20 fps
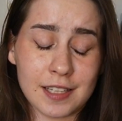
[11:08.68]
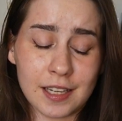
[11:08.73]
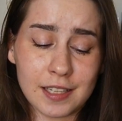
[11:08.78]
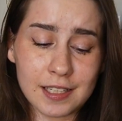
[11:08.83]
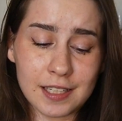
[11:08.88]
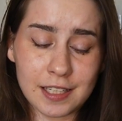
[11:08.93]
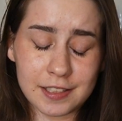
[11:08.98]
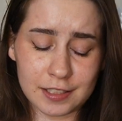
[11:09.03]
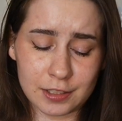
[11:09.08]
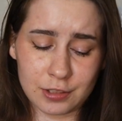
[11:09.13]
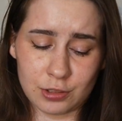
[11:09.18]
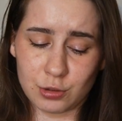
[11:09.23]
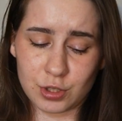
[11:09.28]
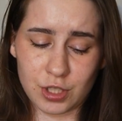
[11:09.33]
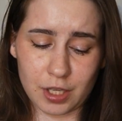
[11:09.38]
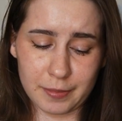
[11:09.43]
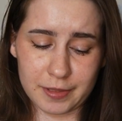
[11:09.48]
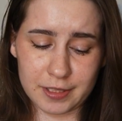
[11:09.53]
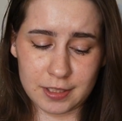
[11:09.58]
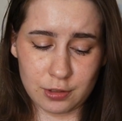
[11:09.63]
ja, ile ta
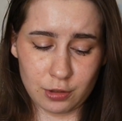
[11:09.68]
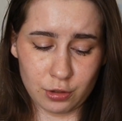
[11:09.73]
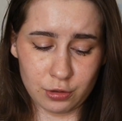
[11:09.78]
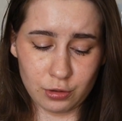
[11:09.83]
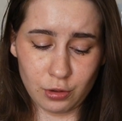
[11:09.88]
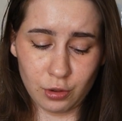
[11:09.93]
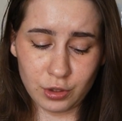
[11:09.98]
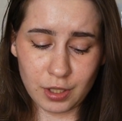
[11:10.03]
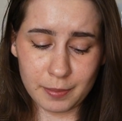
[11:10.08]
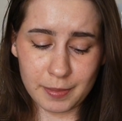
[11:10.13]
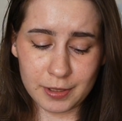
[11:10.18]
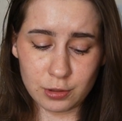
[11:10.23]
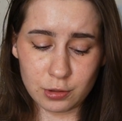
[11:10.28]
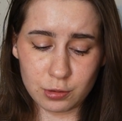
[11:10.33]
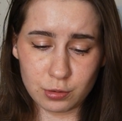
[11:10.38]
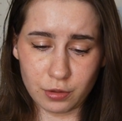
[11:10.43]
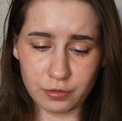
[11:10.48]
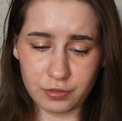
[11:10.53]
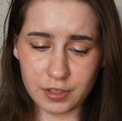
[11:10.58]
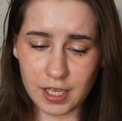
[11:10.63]
książka ma stron? Ona ma
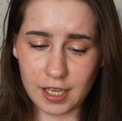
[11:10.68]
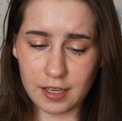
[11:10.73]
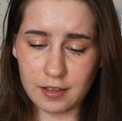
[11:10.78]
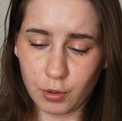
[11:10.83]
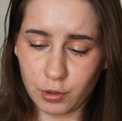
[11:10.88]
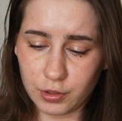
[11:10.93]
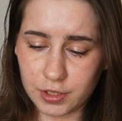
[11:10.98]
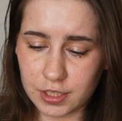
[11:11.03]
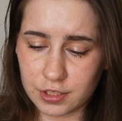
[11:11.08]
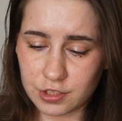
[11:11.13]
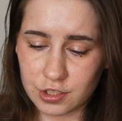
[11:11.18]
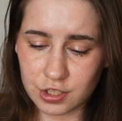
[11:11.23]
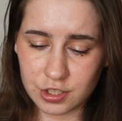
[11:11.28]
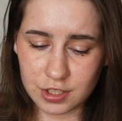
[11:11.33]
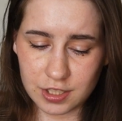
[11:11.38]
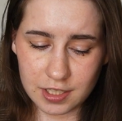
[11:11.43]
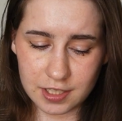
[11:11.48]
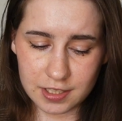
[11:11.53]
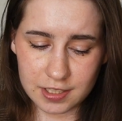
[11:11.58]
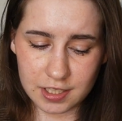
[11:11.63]
dosłownie ponad
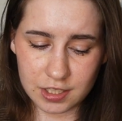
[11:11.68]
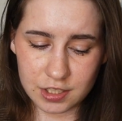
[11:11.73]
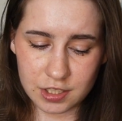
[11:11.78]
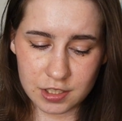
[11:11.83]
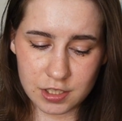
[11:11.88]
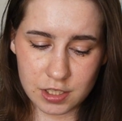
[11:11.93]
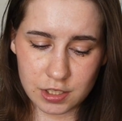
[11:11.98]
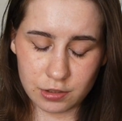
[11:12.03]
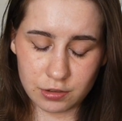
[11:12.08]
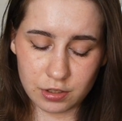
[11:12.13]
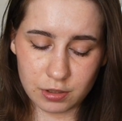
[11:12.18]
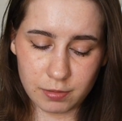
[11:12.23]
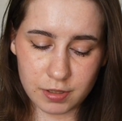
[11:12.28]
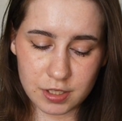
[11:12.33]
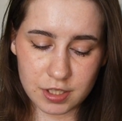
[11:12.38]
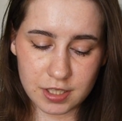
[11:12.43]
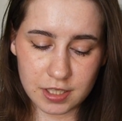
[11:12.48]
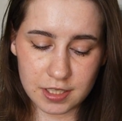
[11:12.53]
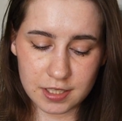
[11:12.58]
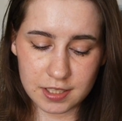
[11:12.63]
460, chyba
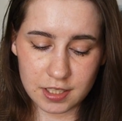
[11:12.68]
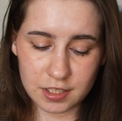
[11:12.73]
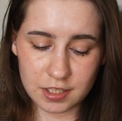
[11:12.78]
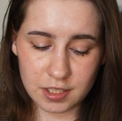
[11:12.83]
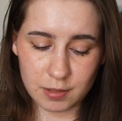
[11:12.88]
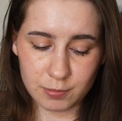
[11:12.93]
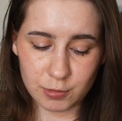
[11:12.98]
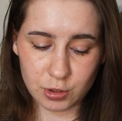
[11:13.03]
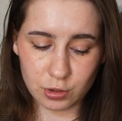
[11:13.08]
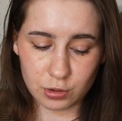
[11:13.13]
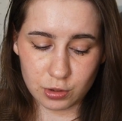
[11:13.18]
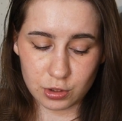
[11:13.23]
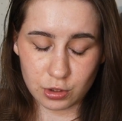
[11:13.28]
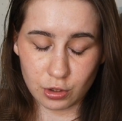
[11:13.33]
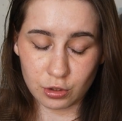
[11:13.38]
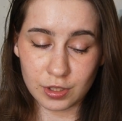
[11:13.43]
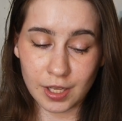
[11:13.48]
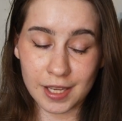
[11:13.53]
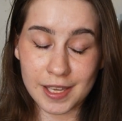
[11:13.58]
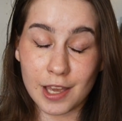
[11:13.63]
470
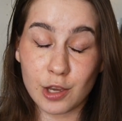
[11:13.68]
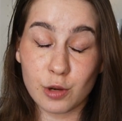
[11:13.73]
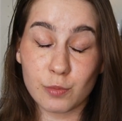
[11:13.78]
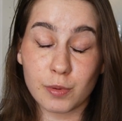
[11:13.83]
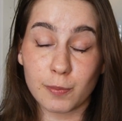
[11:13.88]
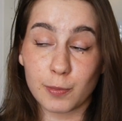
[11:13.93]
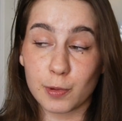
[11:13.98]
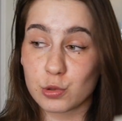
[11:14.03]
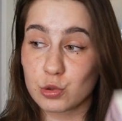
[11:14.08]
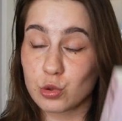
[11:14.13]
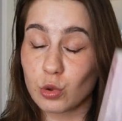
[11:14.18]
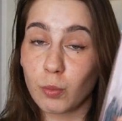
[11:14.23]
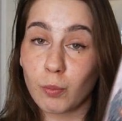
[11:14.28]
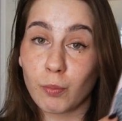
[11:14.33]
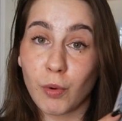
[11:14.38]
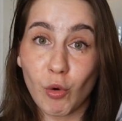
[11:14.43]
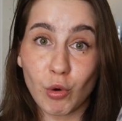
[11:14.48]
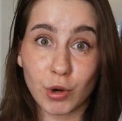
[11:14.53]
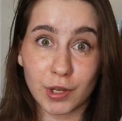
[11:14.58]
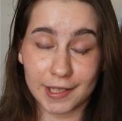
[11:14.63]
stron, a ja ją po prostu
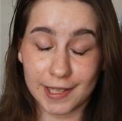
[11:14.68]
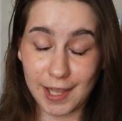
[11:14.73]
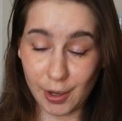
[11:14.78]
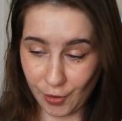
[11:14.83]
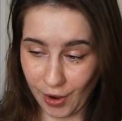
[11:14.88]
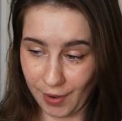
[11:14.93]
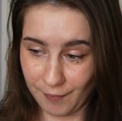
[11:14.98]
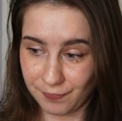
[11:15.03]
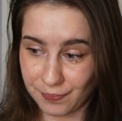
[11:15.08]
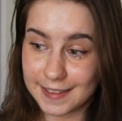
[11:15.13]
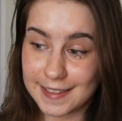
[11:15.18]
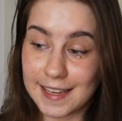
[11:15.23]
połknęłam.